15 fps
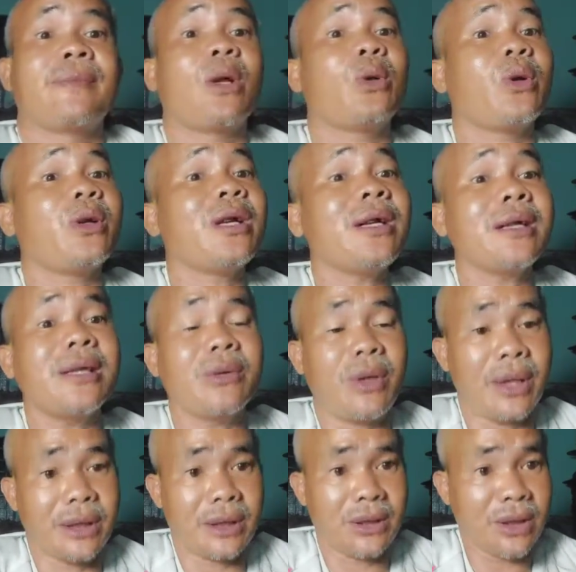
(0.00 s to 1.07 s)
tôi nói rất là nhiều
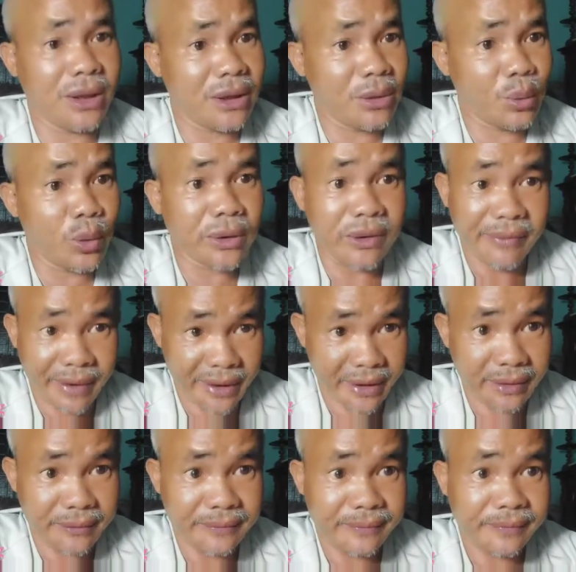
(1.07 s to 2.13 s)
lần trên Liên Quân TV
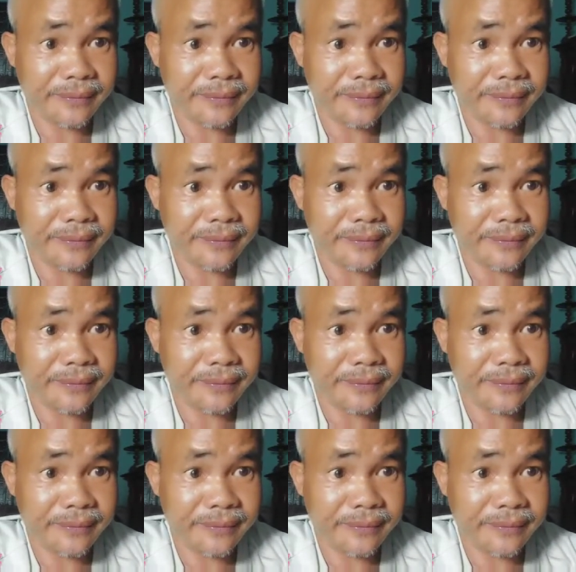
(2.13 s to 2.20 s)
đó